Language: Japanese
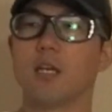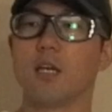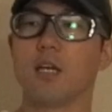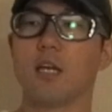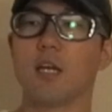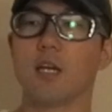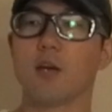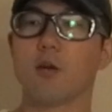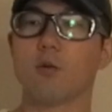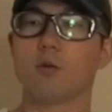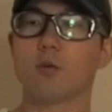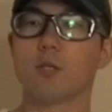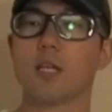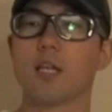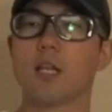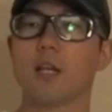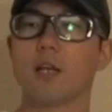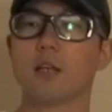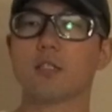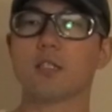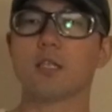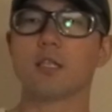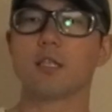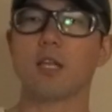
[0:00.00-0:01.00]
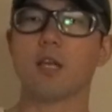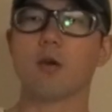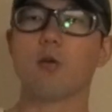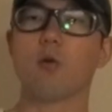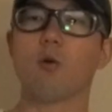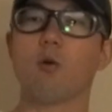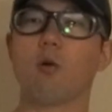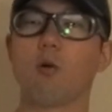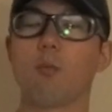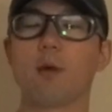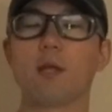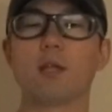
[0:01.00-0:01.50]
えー、こんなにたくさんね
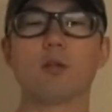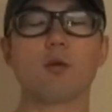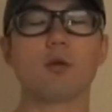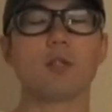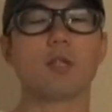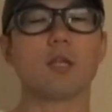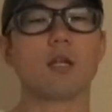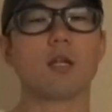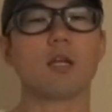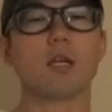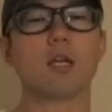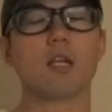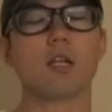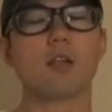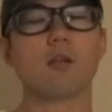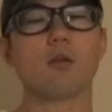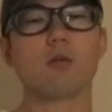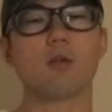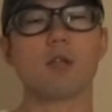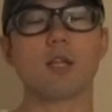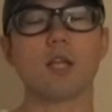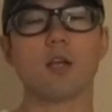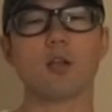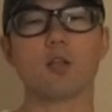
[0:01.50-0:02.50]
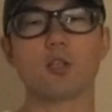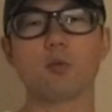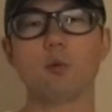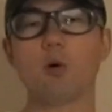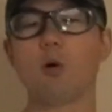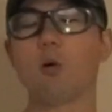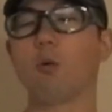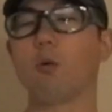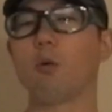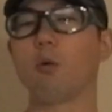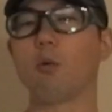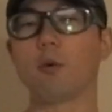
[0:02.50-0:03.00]
こうコメントをいただけるようになると
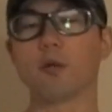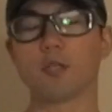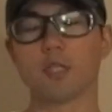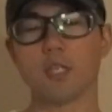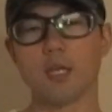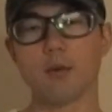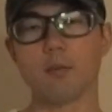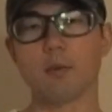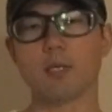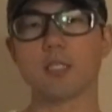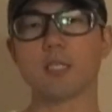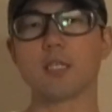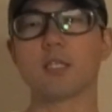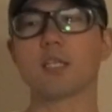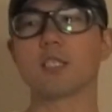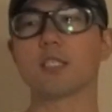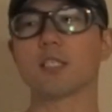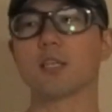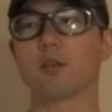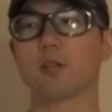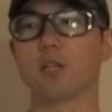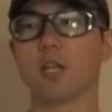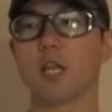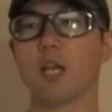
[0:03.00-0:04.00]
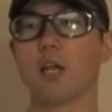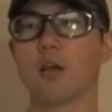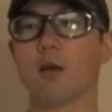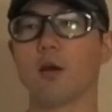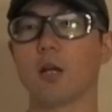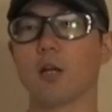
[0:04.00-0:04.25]
も思っていませんでしたので